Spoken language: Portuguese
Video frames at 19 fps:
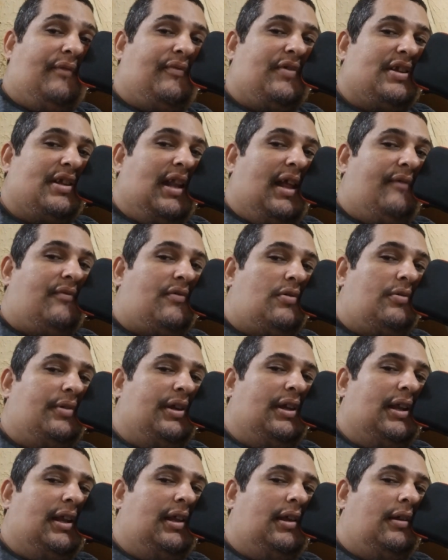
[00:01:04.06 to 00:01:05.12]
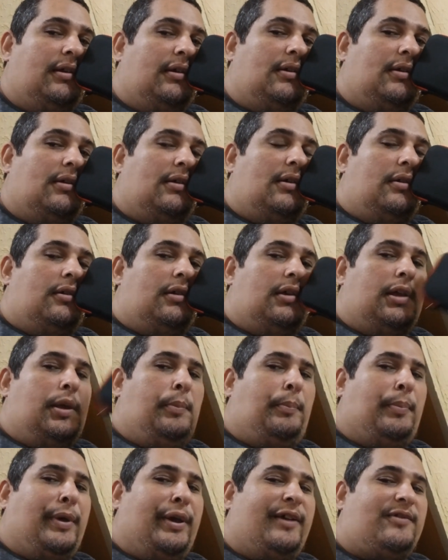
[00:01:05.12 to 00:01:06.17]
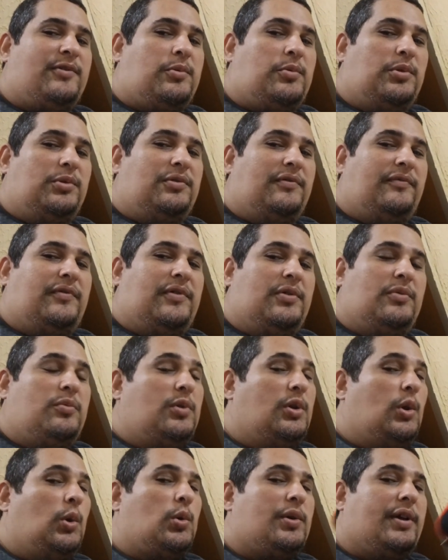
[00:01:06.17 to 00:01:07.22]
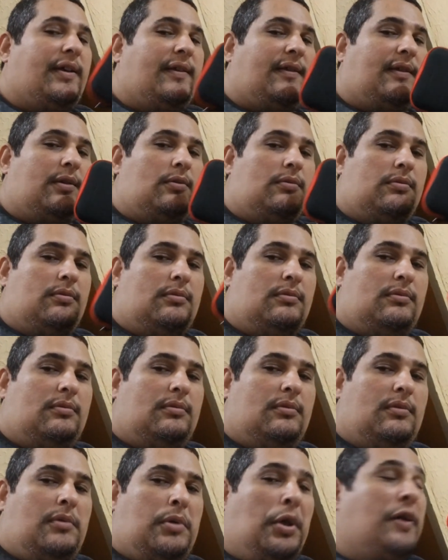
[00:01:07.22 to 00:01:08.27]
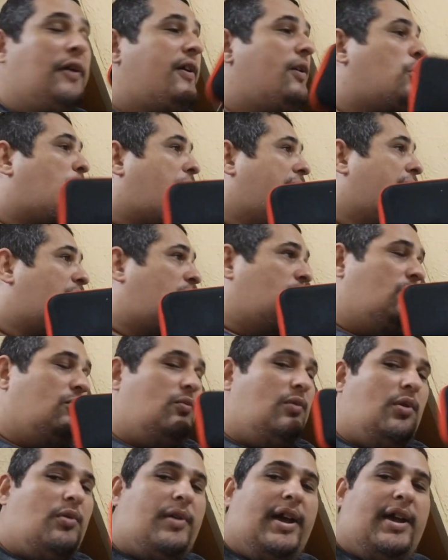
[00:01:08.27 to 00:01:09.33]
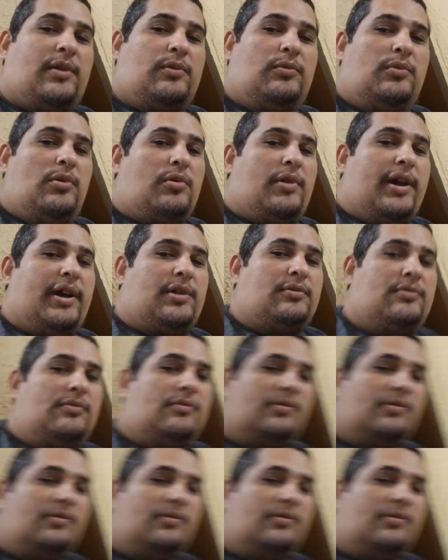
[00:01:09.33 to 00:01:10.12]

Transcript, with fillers: eu já fiz live com ele. E Pedro, quando viu, enlouqueceu. Eu quero um, eu quero um, eu quero